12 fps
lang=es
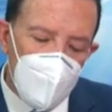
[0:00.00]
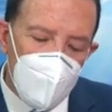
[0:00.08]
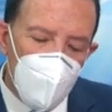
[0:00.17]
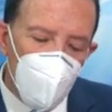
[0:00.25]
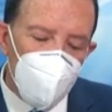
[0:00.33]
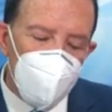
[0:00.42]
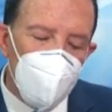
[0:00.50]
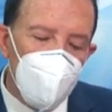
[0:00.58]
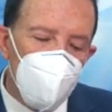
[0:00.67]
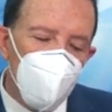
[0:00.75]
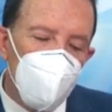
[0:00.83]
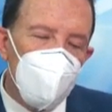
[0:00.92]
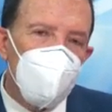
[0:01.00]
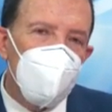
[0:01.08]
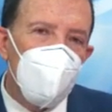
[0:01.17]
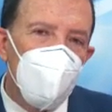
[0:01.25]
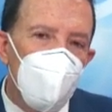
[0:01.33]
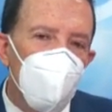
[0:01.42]
Acá lo que se hizo es que
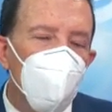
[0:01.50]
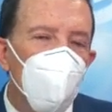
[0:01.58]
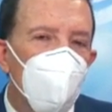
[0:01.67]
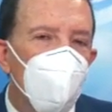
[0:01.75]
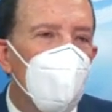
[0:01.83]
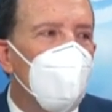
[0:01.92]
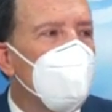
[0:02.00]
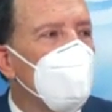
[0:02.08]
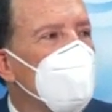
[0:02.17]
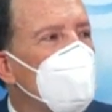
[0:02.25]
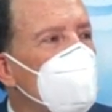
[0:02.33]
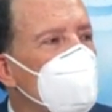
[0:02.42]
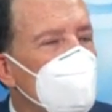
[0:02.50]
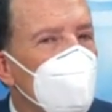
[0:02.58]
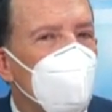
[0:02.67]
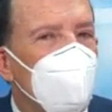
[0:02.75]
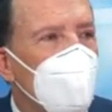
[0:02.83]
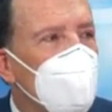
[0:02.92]
se invocó el artículo
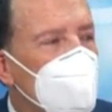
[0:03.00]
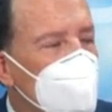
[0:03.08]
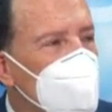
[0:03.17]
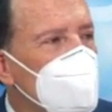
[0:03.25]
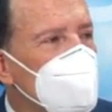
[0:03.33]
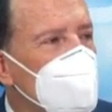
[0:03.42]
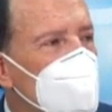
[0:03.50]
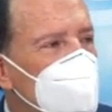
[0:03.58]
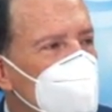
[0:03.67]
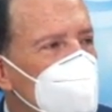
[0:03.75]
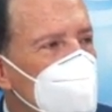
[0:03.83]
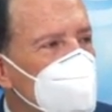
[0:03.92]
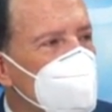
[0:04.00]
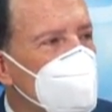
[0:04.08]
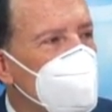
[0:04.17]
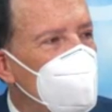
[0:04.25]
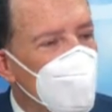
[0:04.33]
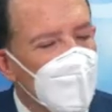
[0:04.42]
133 de la
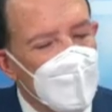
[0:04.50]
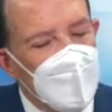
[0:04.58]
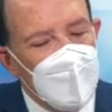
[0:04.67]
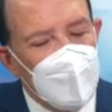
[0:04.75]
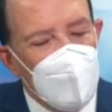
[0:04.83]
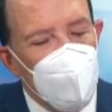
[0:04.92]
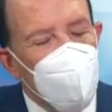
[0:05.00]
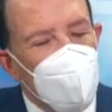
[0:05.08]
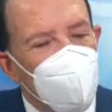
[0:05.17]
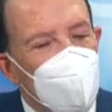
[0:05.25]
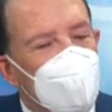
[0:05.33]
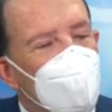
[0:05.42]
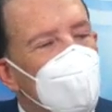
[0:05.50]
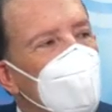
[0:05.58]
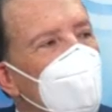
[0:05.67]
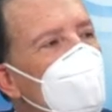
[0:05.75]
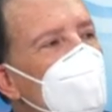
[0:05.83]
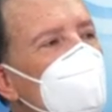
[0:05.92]
Constitución que permite
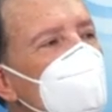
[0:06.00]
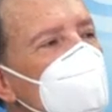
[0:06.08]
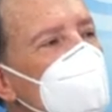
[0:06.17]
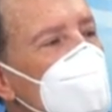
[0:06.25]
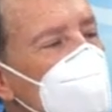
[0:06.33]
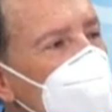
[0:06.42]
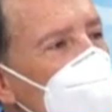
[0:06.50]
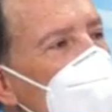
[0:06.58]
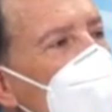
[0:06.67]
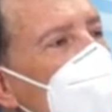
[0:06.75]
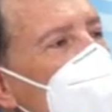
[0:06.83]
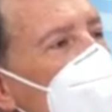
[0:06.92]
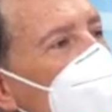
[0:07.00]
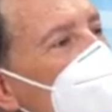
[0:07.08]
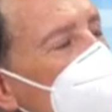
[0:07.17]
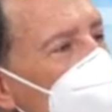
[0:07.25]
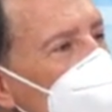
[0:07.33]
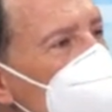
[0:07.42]
que el Banco Central
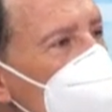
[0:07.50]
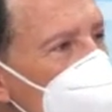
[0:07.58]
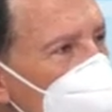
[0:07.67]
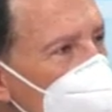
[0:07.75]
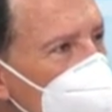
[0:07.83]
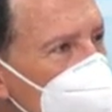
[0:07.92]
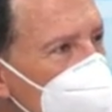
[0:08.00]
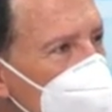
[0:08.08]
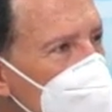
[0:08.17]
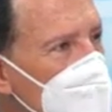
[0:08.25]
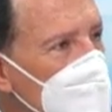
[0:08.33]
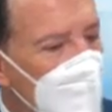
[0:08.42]
compre estos bonos.